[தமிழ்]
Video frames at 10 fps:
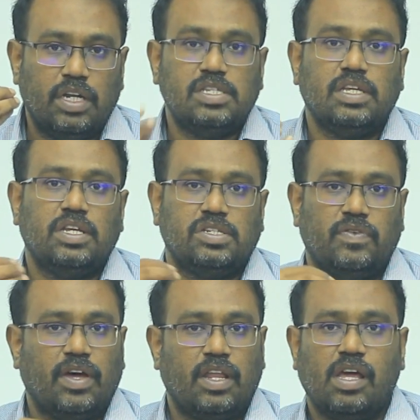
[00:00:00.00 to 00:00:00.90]

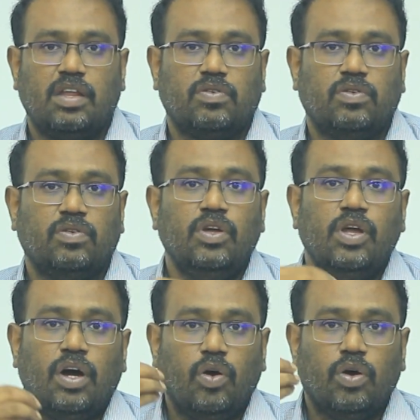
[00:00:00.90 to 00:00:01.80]
டெசிக்னேஷன் வேறையாக இருக்கும்
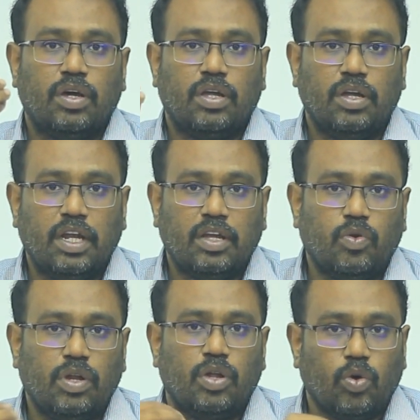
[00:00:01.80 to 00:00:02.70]
அவங்க
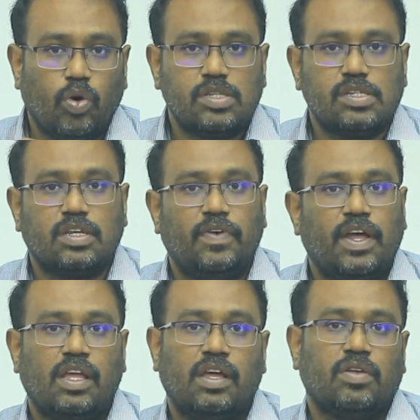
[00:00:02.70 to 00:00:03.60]
எடுக்கக்கூடிய ரோல்ஸ்க்கு
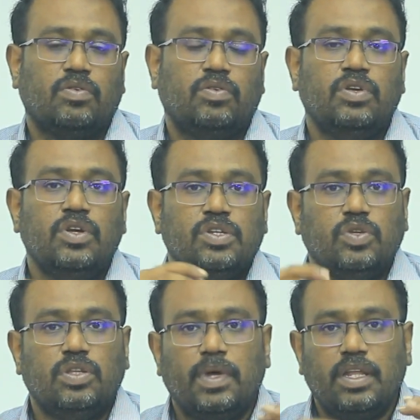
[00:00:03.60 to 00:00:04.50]
வேறையாக இருக்கும் ஸோ
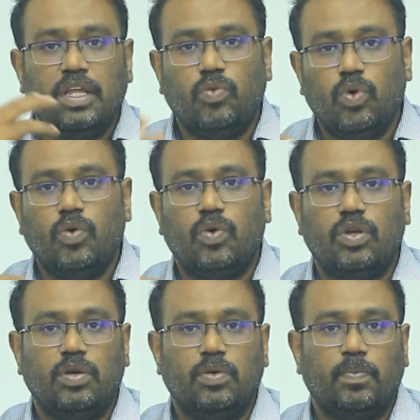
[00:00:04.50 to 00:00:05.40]
இது மாதிரி இவ்வளோ ஒரு